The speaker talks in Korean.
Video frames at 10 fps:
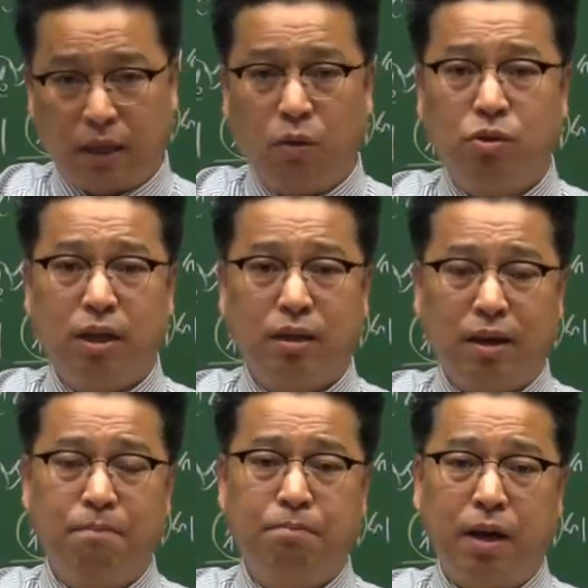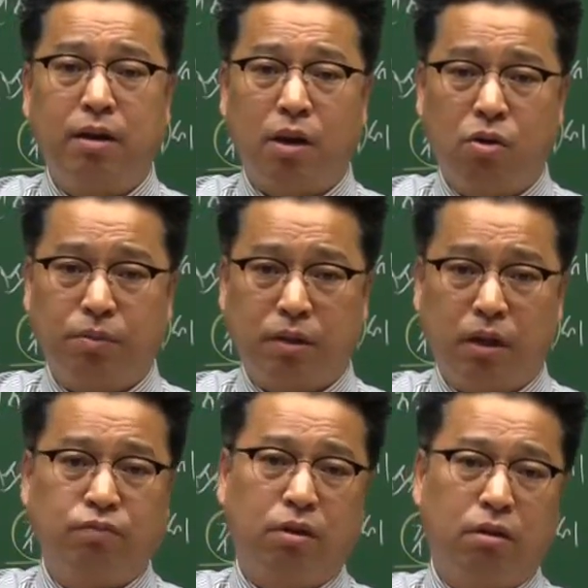내고장 담배를 애용합시다.
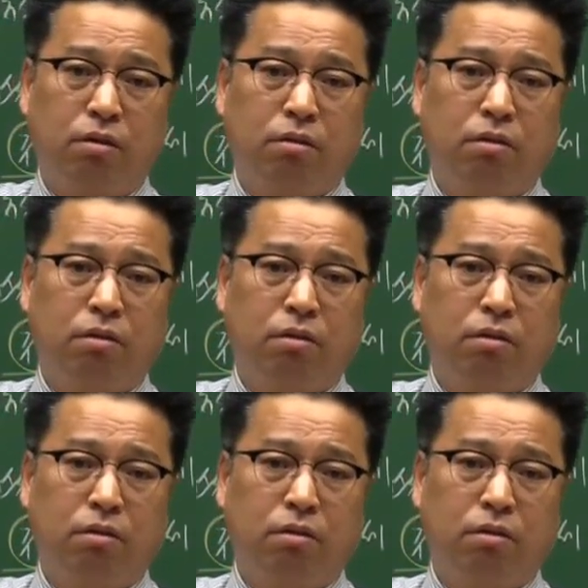이렇게 붙어요.